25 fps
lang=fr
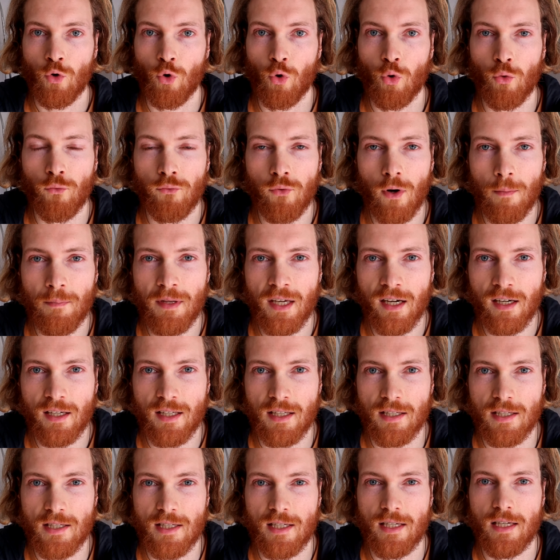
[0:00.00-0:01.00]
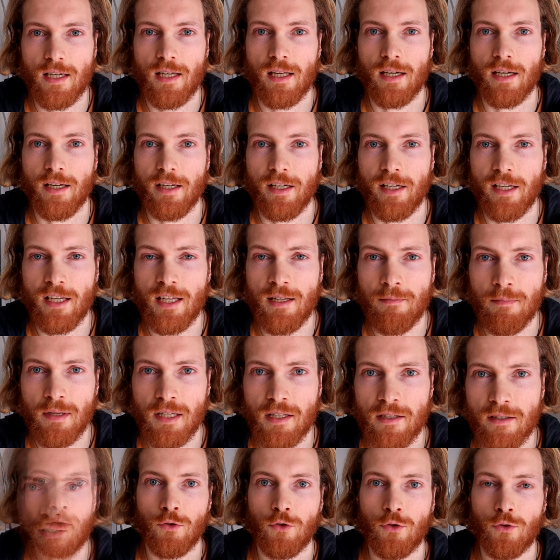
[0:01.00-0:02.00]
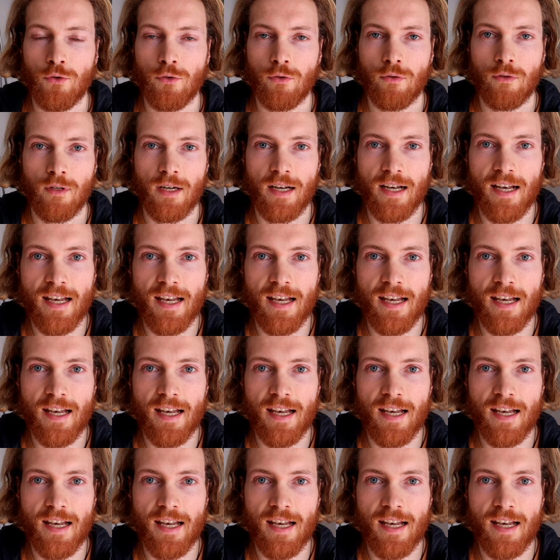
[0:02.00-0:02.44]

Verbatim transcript: Donc on voit bien ici les limites de